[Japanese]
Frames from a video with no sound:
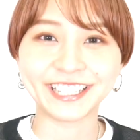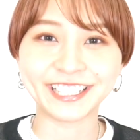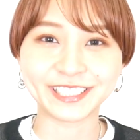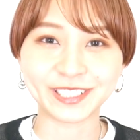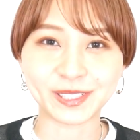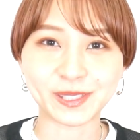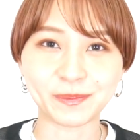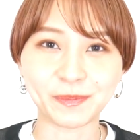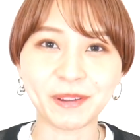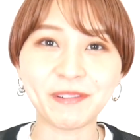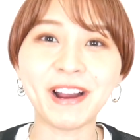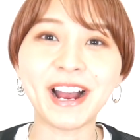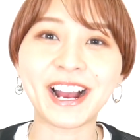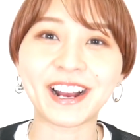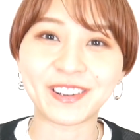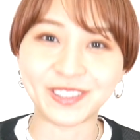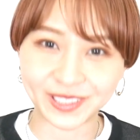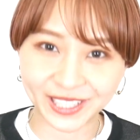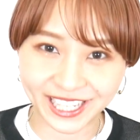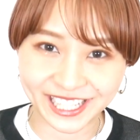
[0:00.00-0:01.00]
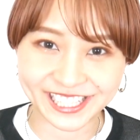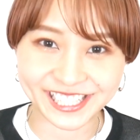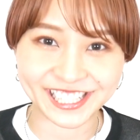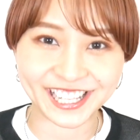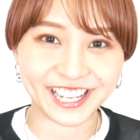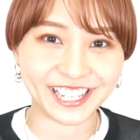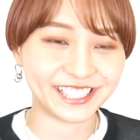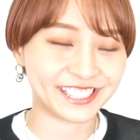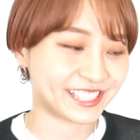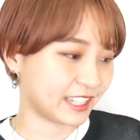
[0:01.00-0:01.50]
1つ目はこんな感じ
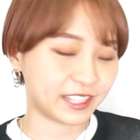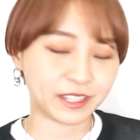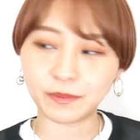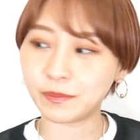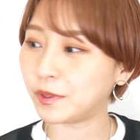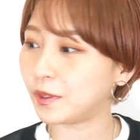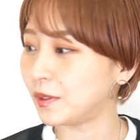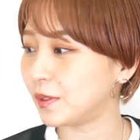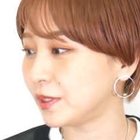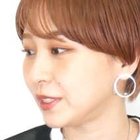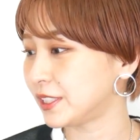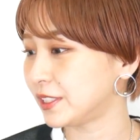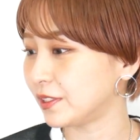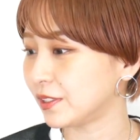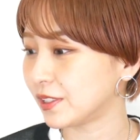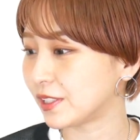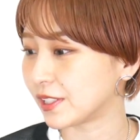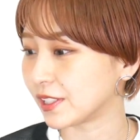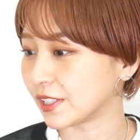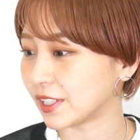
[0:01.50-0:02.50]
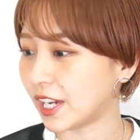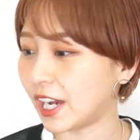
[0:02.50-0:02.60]
ですでもう1つ